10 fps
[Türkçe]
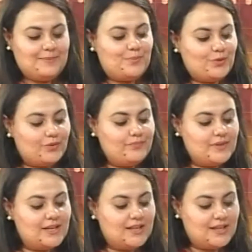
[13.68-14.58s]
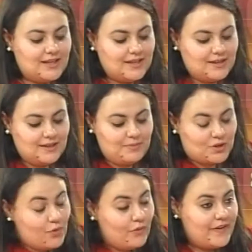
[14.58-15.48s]
Bugün e, bir
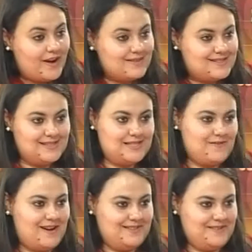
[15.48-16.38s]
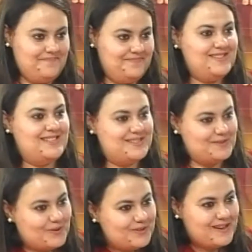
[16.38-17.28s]
konferansınız vardı. Siz
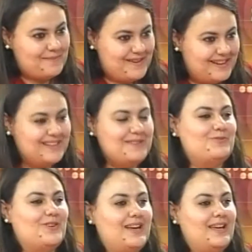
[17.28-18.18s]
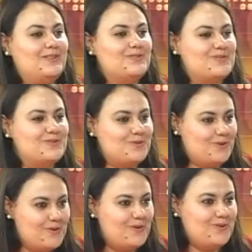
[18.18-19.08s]
oradan belki de buraya geliyorsunuz. O,
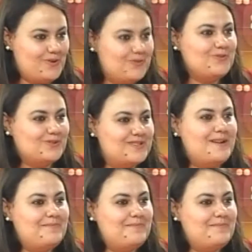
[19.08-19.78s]
o yorgunluktan